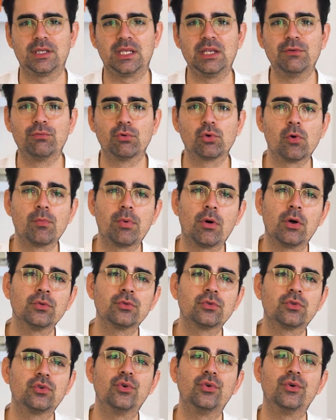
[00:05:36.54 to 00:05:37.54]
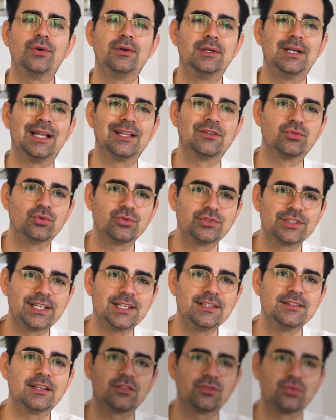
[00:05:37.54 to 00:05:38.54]
il faut comprendre que la
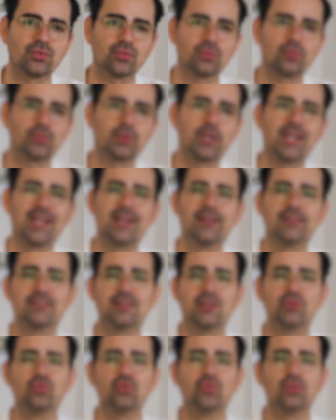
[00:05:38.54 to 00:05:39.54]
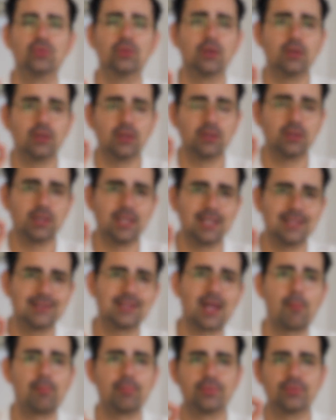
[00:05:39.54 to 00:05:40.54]
socialisation, c'est une
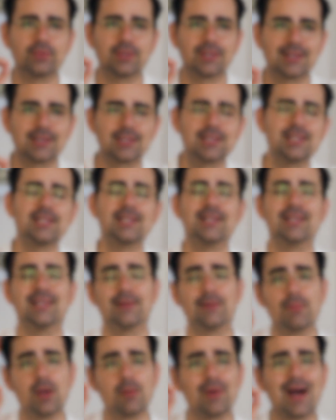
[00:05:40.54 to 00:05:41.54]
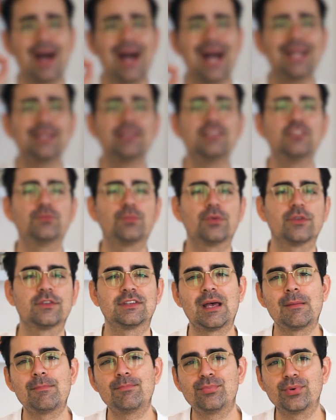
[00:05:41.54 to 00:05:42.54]
étape clé et même
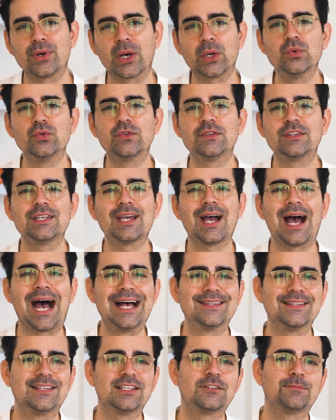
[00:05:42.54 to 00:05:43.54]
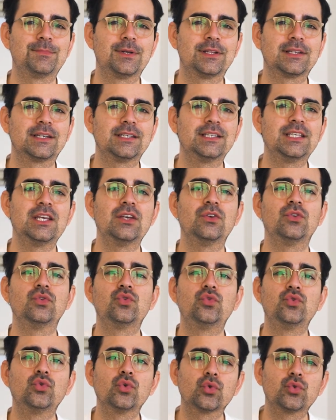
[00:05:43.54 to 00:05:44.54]
indispensable pour réussir à s'expatrier,
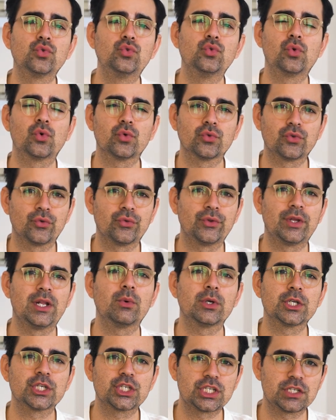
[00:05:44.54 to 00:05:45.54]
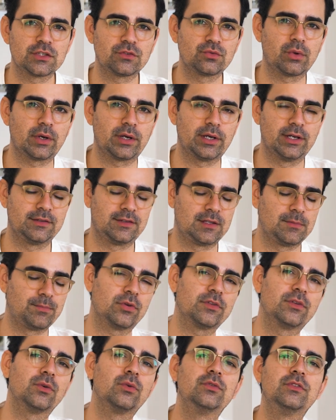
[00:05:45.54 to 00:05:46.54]
surtout quand on est loin de chez soi. Et c'est
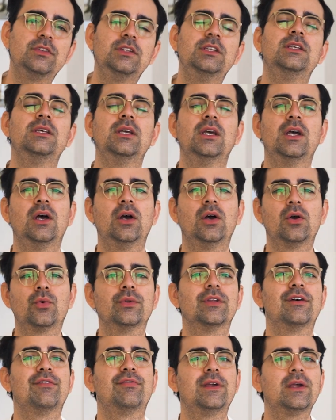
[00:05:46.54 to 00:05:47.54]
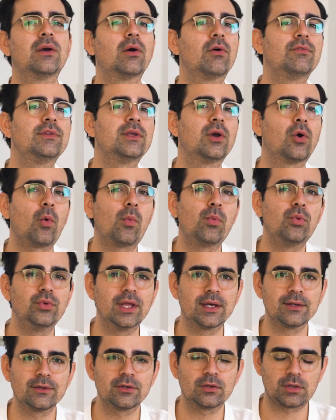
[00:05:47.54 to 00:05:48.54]
pour ça aussi qu'on a failli revenir au bout
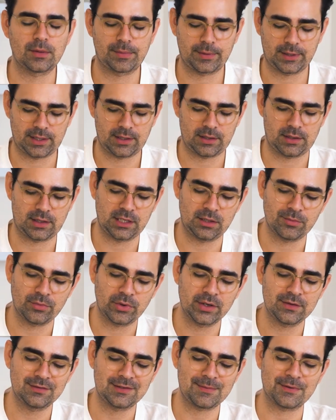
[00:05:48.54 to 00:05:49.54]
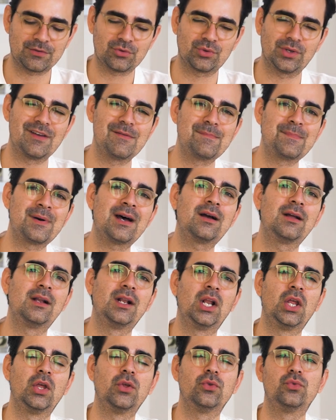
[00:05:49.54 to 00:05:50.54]
d'un an après l'île Maurice, c'est parce qu'on n'avait pas
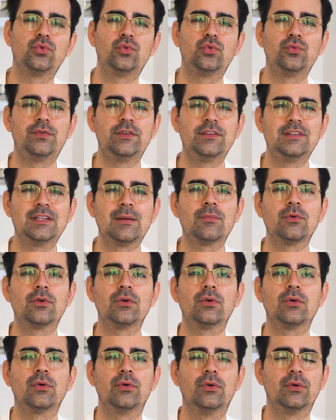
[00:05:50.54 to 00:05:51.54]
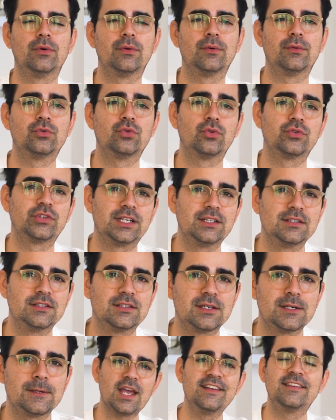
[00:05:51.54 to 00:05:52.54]
suffisamment euh,
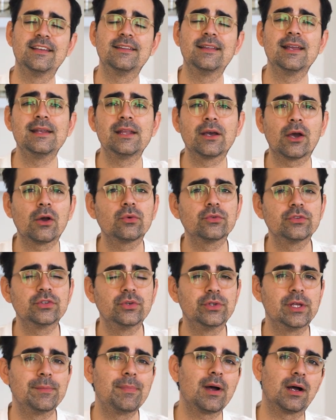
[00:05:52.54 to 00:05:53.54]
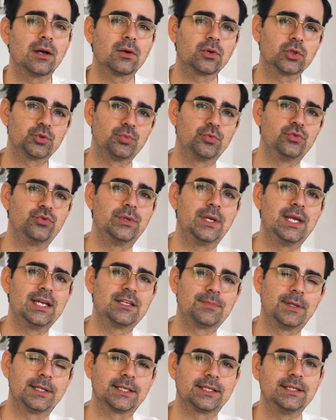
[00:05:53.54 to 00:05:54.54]
socialisé. Et c'était une erreur aussi au départ, hein. quand je me suis
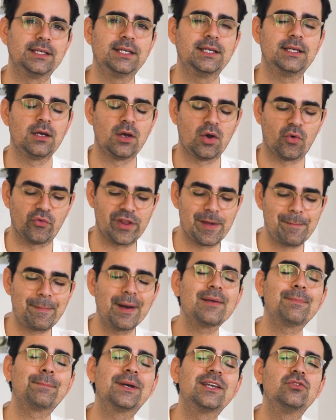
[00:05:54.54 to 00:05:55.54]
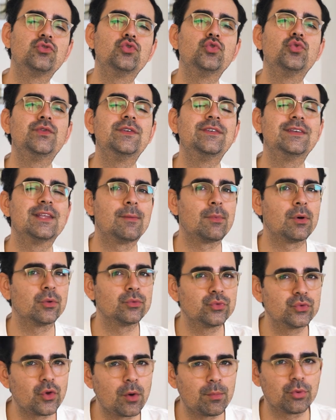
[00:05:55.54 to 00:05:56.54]
expatrié, on n'avait pas pris suffisamment
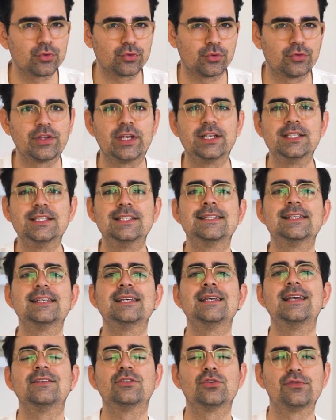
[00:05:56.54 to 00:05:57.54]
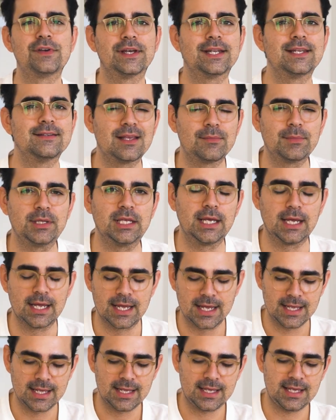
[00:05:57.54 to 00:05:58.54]
de temps pour socialiser et se faire des amis.
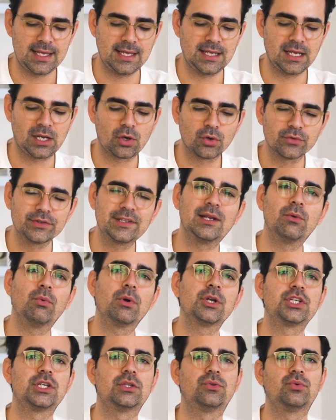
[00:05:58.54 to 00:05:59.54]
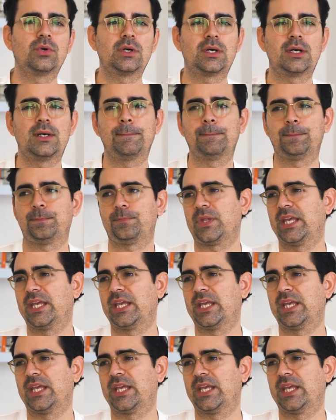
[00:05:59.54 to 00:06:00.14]
Et quand tu es loin de chez toi,